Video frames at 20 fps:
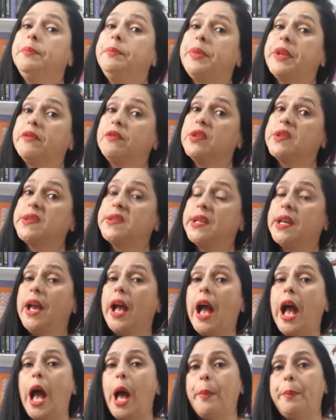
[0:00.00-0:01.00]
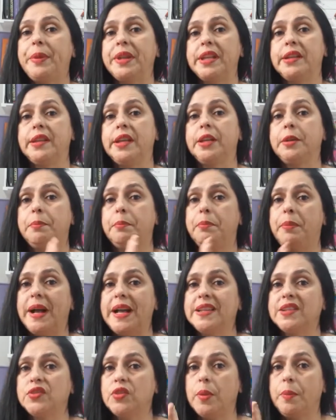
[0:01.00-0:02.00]
Para você aprender
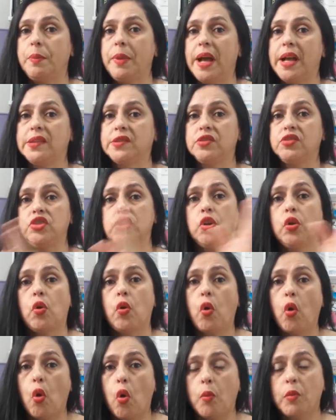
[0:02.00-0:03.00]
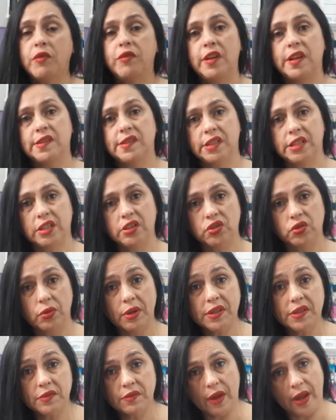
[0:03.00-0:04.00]
passo a passo de como fazer as
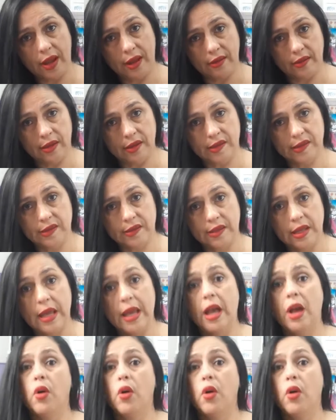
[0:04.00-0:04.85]
suas vendas.